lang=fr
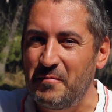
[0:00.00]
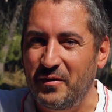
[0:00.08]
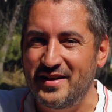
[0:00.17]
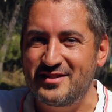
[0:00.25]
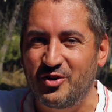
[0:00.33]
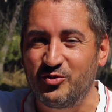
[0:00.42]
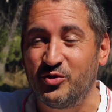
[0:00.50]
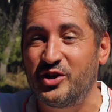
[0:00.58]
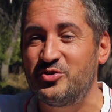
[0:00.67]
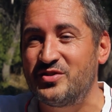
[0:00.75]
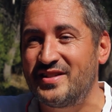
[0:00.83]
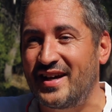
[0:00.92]
Pour l'instant, nous, on
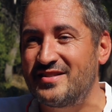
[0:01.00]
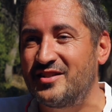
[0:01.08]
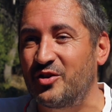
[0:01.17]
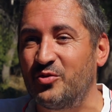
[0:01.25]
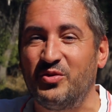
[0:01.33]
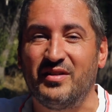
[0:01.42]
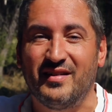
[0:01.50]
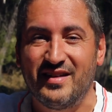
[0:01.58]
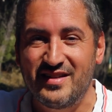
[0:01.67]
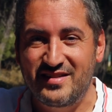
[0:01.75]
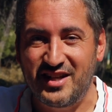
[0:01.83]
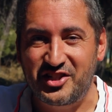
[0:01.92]
a juste à rester cool.
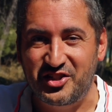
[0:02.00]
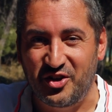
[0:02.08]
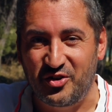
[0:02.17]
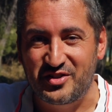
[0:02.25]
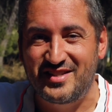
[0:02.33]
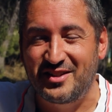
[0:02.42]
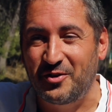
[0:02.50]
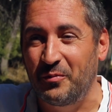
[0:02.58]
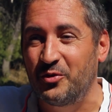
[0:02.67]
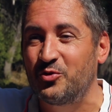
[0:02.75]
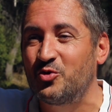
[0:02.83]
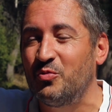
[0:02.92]
Ça change, c'est tant mieux.